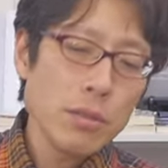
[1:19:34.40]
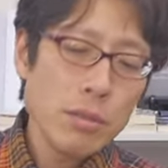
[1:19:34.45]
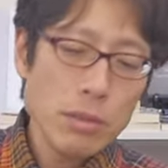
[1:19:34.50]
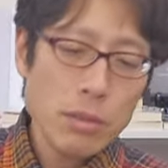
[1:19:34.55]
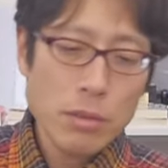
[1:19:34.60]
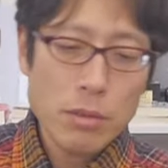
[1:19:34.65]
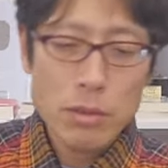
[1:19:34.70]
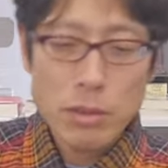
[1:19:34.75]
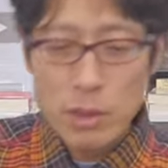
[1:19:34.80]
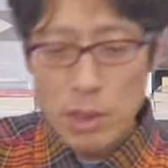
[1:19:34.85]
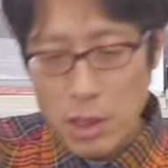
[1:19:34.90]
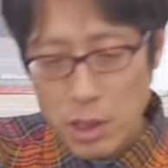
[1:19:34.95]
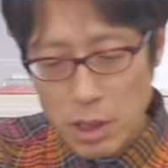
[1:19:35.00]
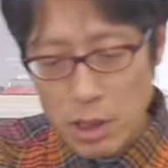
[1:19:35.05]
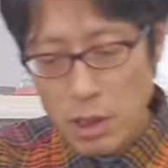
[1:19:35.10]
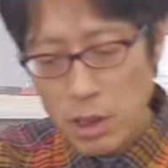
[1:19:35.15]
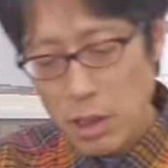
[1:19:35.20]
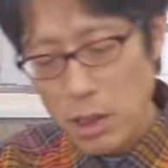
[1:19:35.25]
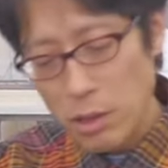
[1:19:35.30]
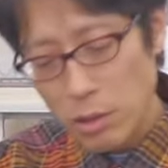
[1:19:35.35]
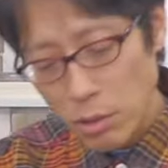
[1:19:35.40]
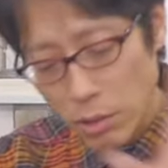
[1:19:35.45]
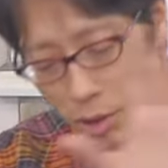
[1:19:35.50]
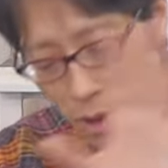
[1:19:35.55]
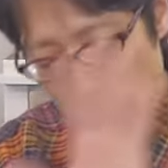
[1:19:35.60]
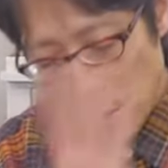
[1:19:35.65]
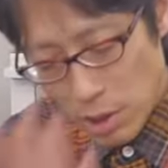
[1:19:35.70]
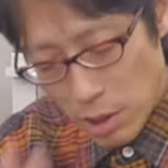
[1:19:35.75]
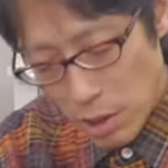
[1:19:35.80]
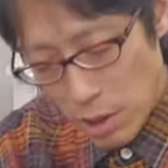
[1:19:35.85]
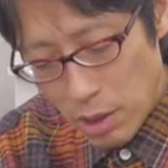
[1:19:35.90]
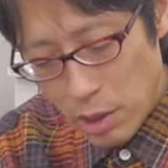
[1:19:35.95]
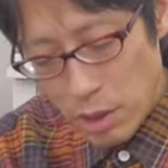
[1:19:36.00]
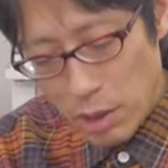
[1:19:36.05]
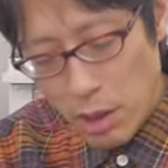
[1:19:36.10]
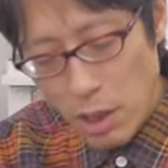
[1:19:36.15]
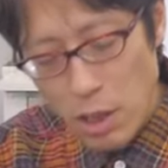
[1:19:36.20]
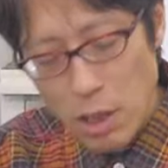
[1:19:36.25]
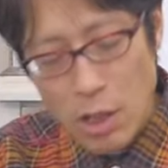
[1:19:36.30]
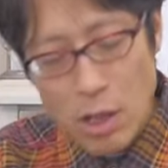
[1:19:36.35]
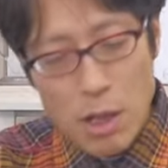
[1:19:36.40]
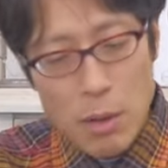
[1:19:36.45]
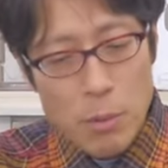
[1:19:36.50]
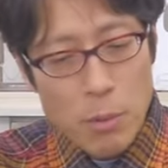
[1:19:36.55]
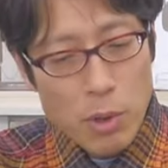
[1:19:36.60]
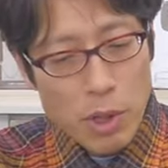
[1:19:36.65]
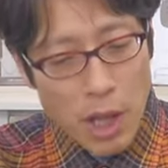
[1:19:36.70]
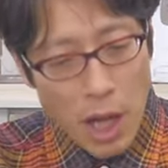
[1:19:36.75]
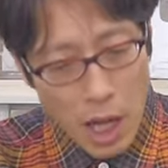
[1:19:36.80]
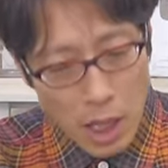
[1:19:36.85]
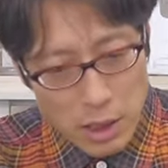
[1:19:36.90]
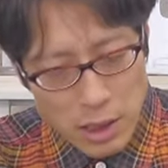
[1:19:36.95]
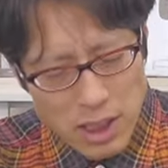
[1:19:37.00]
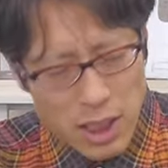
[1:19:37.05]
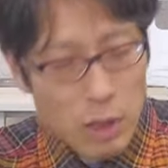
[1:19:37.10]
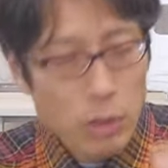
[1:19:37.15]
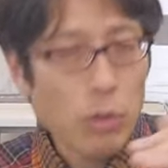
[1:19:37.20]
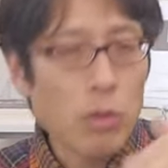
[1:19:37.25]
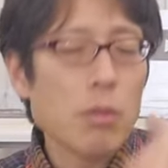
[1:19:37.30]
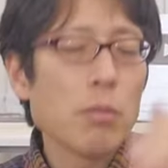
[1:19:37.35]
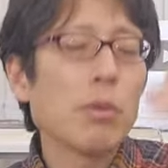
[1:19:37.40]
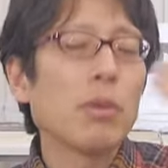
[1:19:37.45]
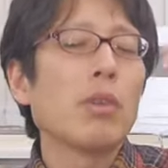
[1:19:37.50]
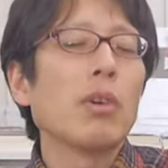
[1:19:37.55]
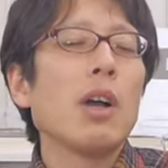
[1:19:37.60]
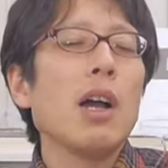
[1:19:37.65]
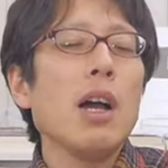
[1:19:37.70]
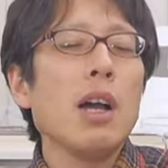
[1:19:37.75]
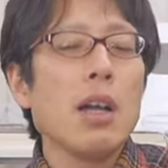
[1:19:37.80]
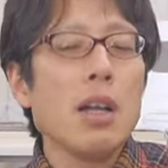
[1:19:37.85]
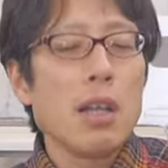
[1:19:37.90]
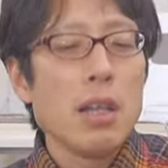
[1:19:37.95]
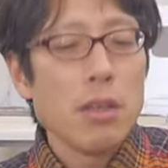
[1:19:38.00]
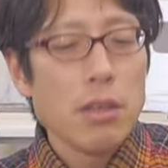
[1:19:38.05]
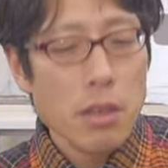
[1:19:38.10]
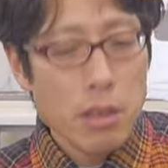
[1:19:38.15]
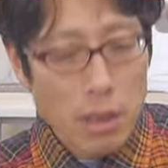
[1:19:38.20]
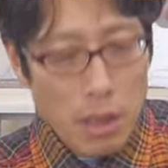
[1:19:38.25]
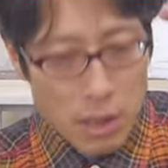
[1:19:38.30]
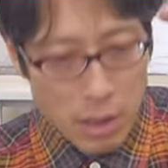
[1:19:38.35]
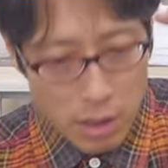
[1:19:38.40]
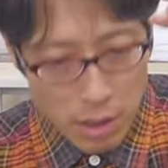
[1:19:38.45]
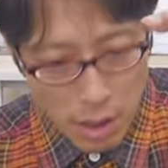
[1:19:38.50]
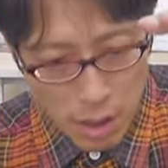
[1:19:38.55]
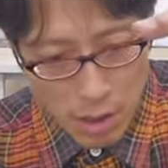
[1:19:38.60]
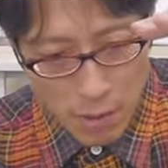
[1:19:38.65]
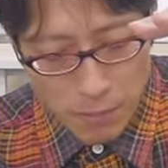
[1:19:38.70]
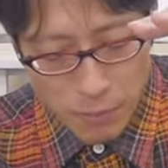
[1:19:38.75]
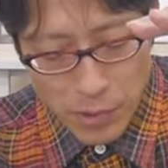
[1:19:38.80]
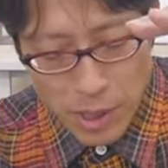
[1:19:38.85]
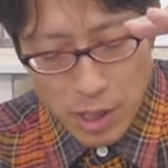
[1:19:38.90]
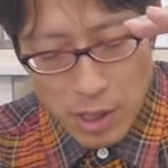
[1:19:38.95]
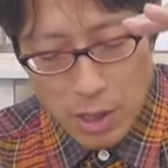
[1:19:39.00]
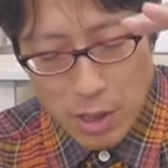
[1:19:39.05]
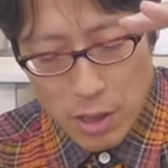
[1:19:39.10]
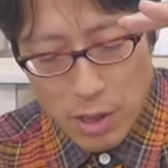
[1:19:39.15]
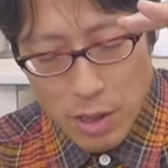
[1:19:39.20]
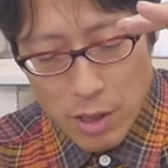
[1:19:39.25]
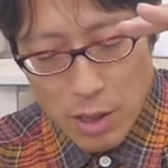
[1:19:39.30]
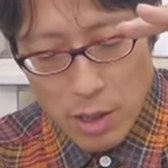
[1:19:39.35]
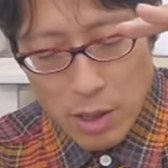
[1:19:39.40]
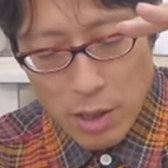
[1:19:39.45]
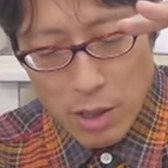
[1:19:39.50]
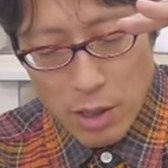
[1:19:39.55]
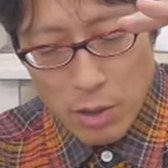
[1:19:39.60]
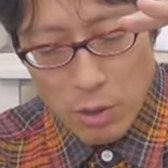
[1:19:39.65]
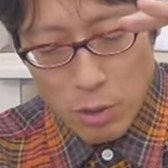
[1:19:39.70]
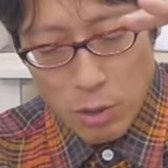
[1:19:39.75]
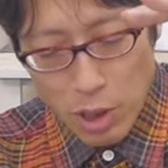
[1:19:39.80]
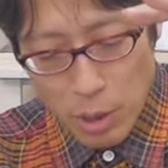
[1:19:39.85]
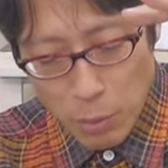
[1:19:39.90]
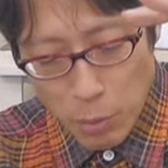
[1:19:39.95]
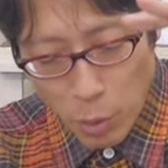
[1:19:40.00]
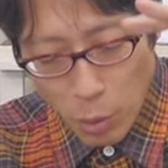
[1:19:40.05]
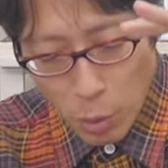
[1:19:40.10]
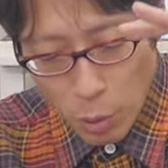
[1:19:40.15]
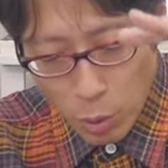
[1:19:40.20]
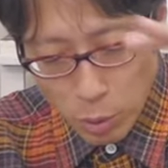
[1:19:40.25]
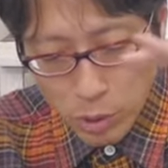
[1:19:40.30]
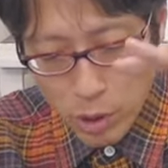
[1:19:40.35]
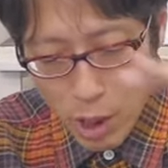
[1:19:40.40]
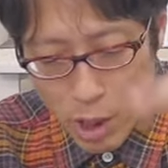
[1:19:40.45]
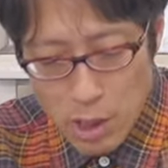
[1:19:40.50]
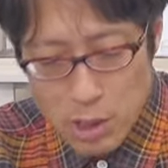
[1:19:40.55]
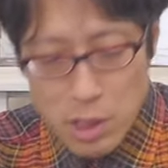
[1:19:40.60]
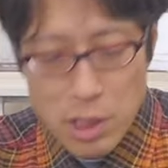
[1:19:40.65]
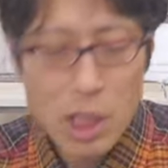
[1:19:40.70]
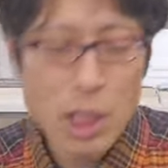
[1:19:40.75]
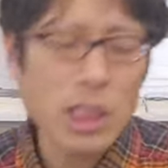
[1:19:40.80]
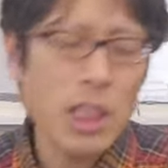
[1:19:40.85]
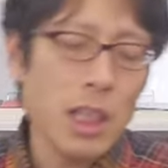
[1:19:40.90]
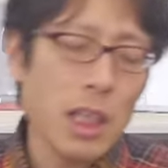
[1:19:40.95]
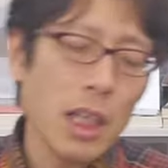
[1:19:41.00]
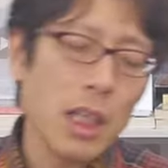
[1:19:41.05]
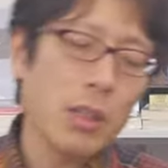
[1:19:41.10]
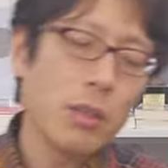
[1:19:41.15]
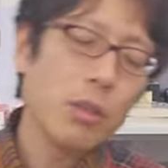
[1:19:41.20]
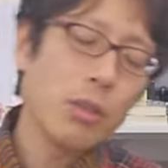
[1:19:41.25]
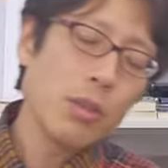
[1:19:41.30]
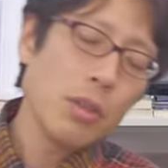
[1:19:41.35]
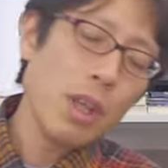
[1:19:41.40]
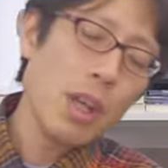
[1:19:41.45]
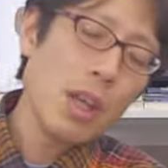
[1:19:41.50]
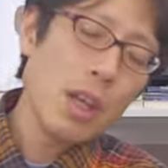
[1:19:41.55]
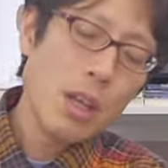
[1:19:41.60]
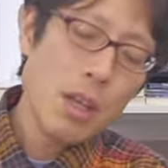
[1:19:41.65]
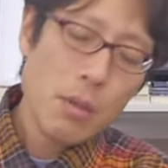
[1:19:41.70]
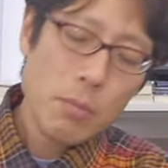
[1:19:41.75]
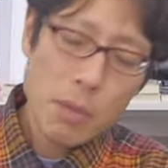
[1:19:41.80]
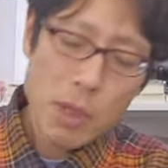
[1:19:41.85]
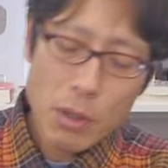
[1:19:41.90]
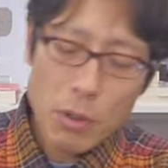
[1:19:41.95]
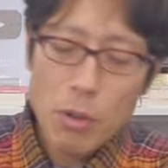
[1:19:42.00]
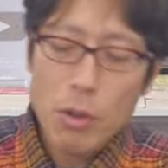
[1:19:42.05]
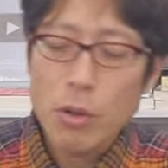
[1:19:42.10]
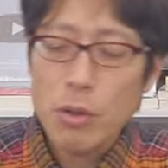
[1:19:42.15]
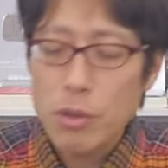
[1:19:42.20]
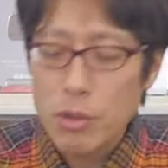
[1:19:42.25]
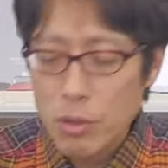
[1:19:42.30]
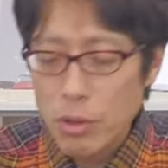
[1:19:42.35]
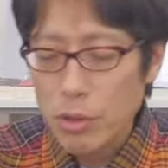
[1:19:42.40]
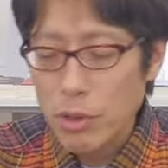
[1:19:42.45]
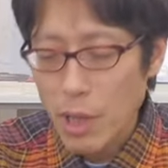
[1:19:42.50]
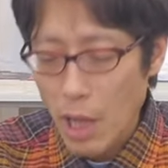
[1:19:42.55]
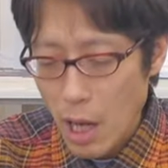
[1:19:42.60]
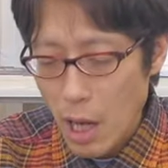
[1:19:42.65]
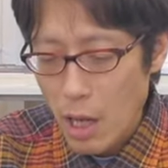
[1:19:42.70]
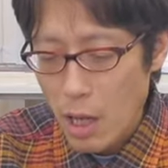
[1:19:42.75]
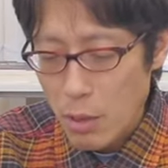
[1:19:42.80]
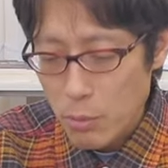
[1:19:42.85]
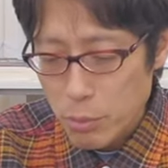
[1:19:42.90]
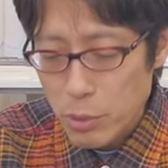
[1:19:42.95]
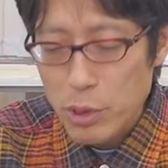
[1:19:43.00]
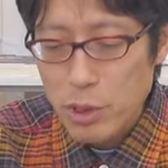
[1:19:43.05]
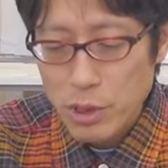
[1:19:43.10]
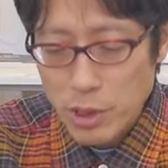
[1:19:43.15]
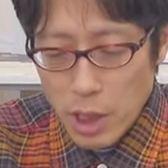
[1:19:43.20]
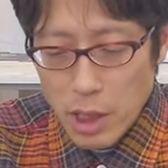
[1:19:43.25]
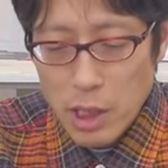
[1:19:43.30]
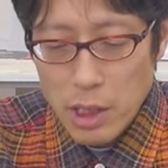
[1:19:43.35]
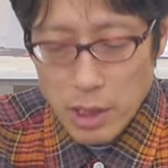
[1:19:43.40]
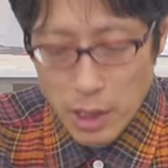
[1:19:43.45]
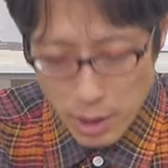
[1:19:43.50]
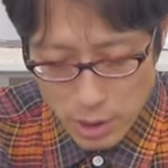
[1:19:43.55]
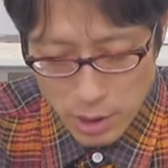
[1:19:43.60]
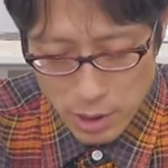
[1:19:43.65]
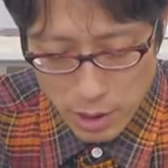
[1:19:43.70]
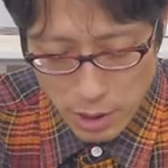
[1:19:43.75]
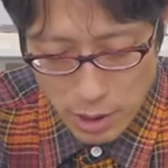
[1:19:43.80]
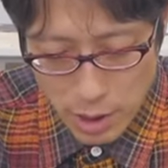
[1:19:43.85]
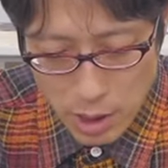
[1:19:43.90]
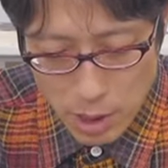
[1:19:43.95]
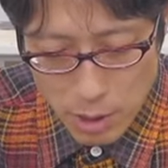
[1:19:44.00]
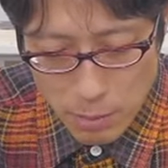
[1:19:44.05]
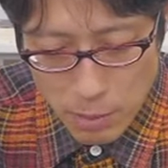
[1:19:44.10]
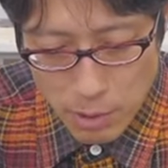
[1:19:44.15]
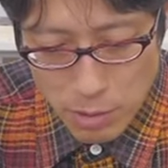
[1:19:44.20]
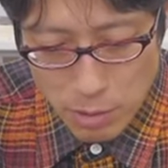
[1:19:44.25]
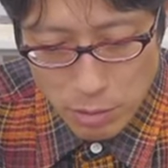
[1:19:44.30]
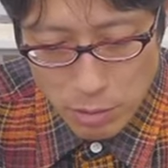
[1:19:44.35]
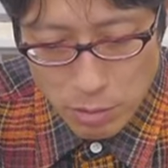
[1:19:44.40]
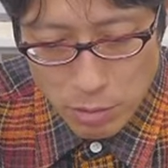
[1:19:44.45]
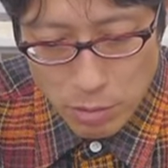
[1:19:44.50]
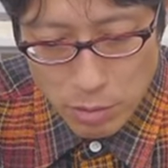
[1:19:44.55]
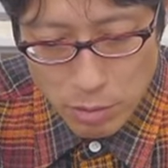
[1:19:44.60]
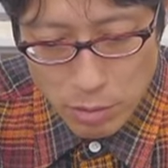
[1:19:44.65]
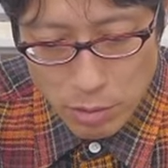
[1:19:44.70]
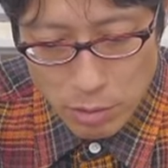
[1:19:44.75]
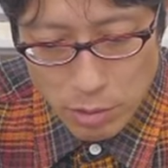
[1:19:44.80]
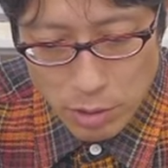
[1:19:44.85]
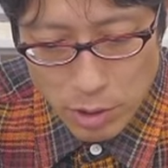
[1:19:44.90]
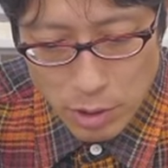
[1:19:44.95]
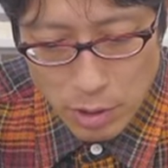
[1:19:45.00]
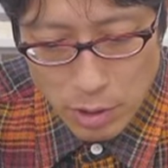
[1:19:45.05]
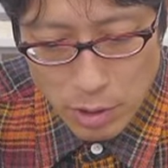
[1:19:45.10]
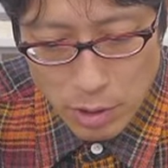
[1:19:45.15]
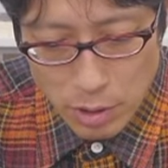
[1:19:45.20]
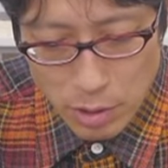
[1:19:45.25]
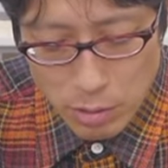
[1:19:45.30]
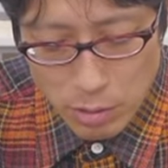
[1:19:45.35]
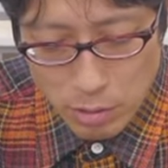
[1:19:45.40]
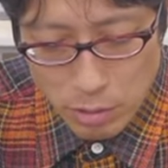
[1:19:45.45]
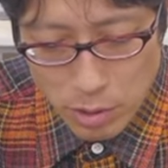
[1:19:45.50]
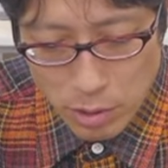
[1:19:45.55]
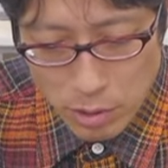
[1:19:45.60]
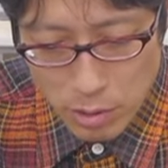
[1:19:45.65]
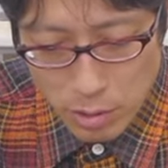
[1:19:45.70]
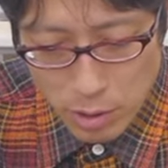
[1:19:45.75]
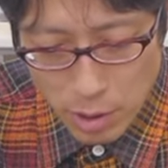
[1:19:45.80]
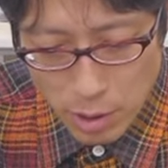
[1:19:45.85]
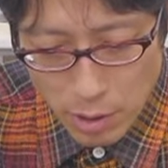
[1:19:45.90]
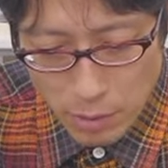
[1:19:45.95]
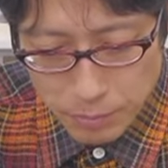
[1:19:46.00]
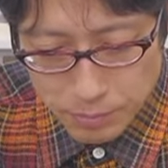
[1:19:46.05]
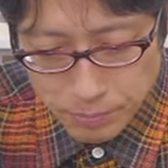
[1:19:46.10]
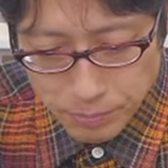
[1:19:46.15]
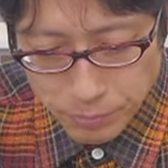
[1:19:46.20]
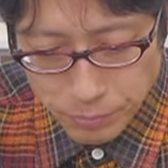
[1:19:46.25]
すると正規と非正規でね、格差というものが出てきて、これはもう固定しかねないというね、まあ、こういうような分析です。まあ、ちょっとですね、